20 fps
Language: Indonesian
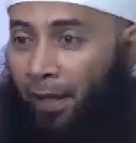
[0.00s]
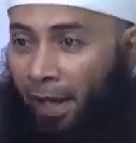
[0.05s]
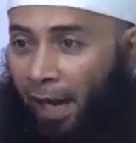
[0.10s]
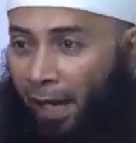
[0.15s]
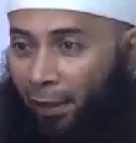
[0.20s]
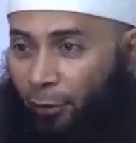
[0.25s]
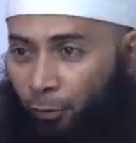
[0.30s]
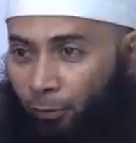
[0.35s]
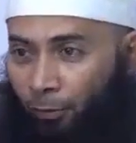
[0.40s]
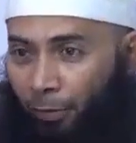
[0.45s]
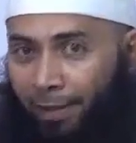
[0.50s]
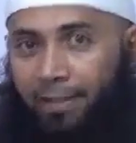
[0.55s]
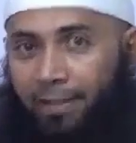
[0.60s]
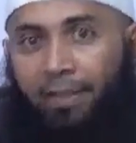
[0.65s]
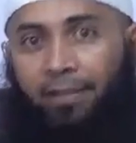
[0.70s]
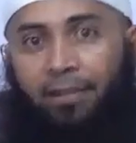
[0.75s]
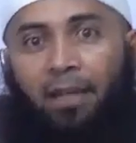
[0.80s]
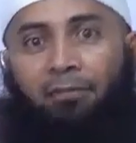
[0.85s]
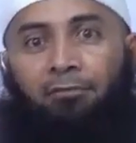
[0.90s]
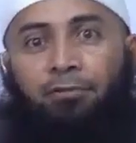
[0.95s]
antum baca
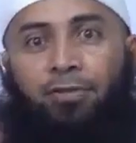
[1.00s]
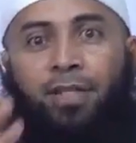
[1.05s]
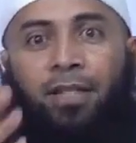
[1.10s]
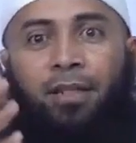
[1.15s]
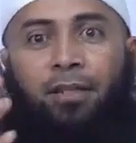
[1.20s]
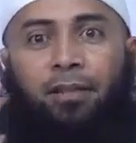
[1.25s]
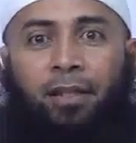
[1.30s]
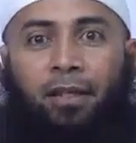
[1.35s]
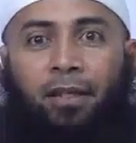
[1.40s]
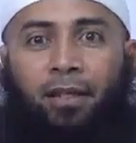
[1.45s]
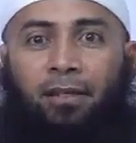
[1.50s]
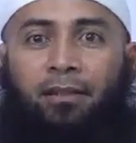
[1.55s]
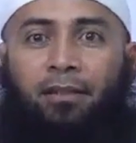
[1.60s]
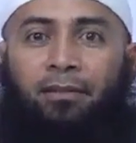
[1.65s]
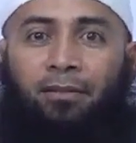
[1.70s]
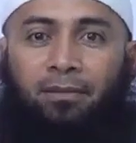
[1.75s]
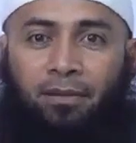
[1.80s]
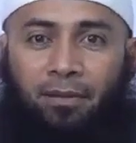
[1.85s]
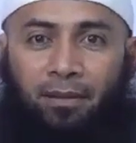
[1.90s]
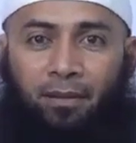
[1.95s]
tafsirnya.
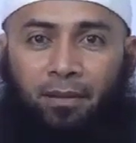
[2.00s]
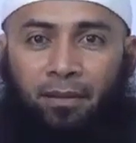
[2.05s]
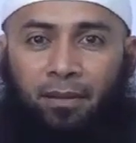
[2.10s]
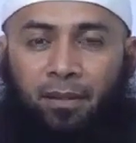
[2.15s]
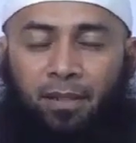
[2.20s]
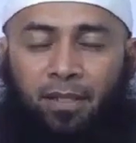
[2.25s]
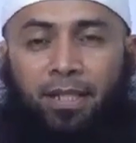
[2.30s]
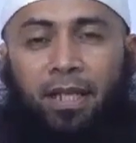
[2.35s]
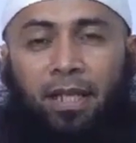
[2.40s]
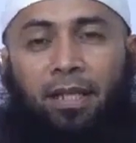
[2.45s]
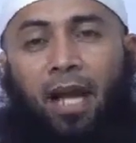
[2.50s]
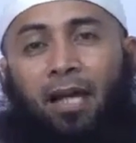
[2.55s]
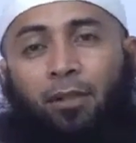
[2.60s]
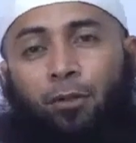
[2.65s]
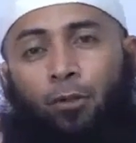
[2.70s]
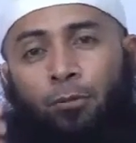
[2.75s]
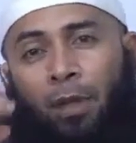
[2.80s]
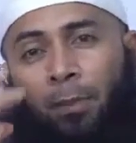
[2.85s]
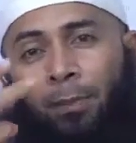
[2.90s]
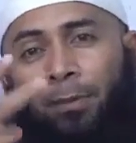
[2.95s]
Sehingga
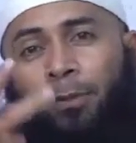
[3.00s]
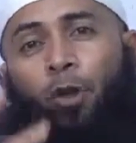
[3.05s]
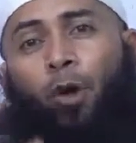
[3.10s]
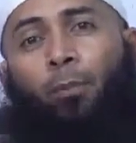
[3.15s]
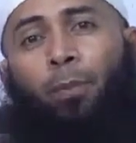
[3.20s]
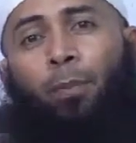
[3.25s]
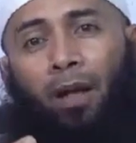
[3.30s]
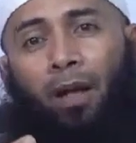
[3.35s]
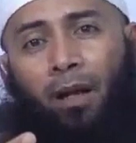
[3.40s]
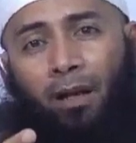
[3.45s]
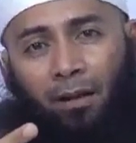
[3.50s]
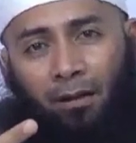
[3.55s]
antum dapat double.